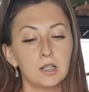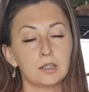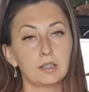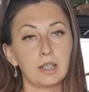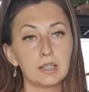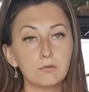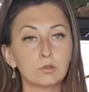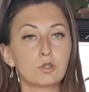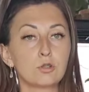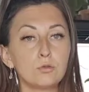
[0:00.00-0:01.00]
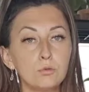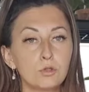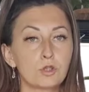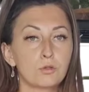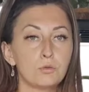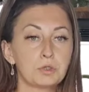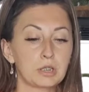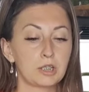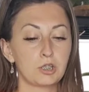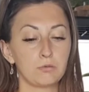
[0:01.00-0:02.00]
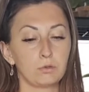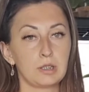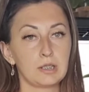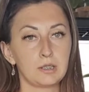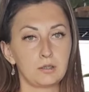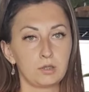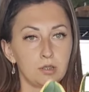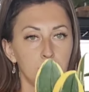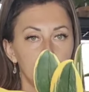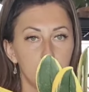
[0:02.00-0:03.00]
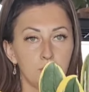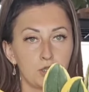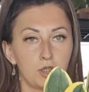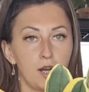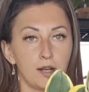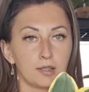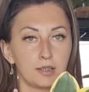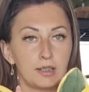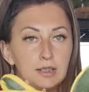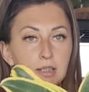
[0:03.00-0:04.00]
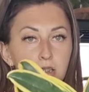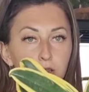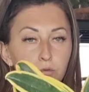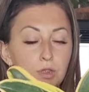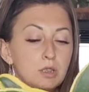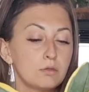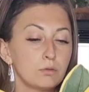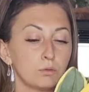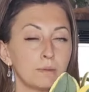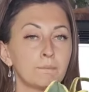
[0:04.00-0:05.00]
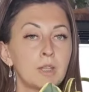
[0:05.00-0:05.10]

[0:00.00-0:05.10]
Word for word: э, и они вот жируют, жируют, наращивают, гляньте, какие шикарные листья, но не цветут.